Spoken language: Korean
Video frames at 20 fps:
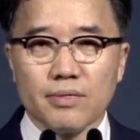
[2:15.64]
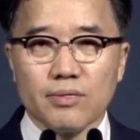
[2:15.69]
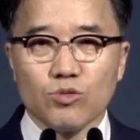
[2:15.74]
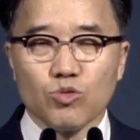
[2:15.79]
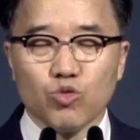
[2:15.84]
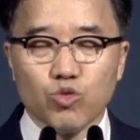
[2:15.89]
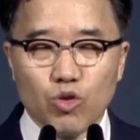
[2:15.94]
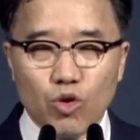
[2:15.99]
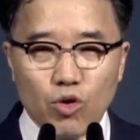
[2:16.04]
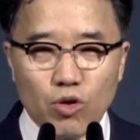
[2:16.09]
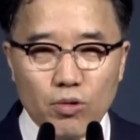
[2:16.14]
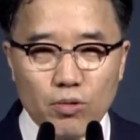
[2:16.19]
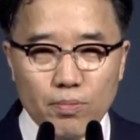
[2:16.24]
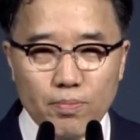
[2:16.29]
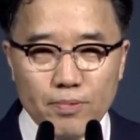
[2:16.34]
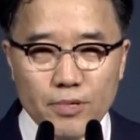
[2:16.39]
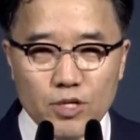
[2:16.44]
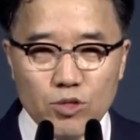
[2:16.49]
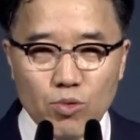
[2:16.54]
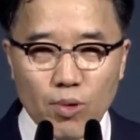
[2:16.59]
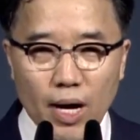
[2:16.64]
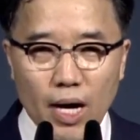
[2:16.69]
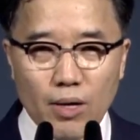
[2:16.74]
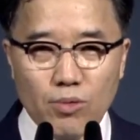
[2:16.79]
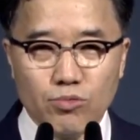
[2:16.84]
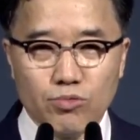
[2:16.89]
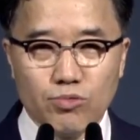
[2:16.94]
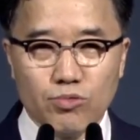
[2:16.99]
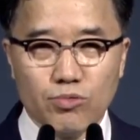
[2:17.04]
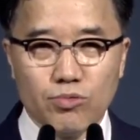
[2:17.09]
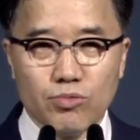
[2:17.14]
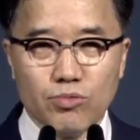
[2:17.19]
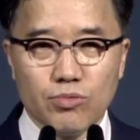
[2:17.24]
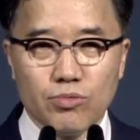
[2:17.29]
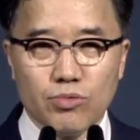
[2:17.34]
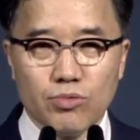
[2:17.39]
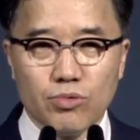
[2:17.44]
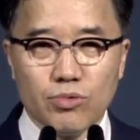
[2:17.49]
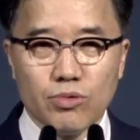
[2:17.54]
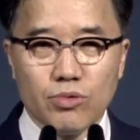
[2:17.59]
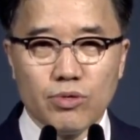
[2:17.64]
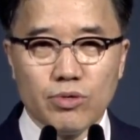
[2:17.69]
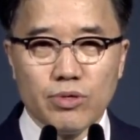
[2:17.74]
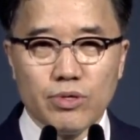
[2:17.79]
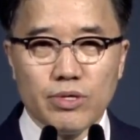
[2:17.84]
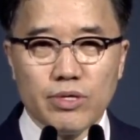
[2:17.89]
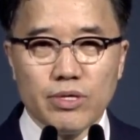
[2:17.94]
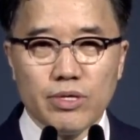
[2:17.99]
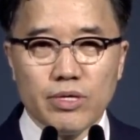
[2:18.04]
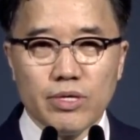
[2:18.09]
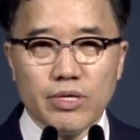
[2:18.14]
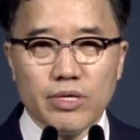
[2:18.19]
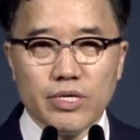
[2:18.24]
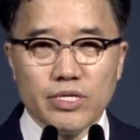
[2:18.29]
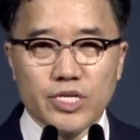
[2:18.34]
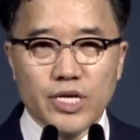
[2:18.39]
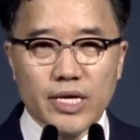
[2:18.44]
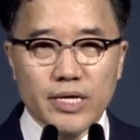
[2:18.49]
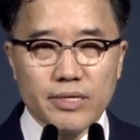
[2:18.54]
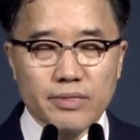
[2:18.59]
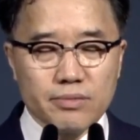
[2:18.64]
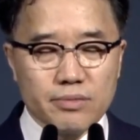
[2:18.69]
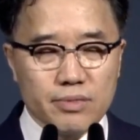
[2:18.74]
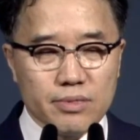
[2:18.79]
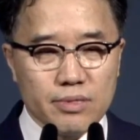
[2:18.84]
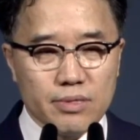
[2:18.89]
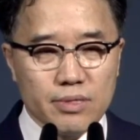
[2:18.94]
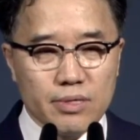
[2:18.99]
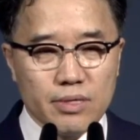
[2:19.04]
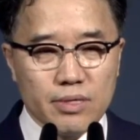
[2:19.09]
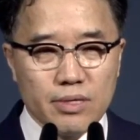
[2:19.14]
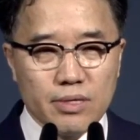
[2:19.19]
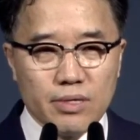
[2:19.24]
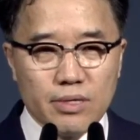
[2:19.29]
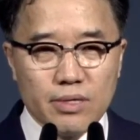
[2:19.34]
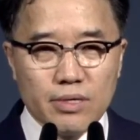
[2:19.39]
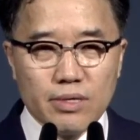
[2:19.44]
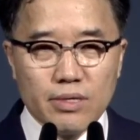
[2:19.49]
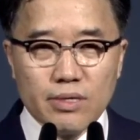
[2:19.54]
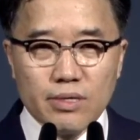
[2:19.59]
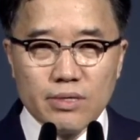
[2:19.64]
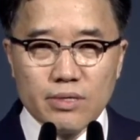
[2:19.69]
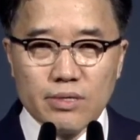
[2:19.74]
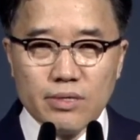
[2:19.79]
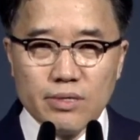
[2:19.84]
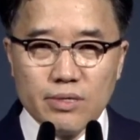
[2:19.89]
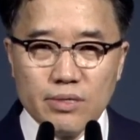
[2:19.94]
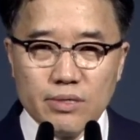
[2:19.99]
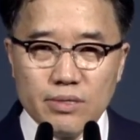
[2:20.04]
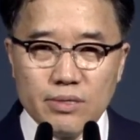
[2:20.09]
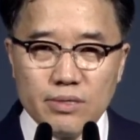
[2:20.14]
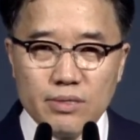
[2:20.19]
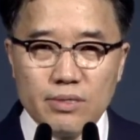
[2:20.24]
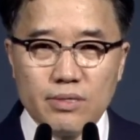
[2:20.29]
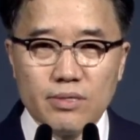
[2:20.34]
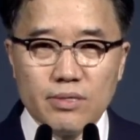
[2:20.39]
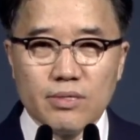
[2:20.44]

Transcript: 두려우기도 하고 이제는 그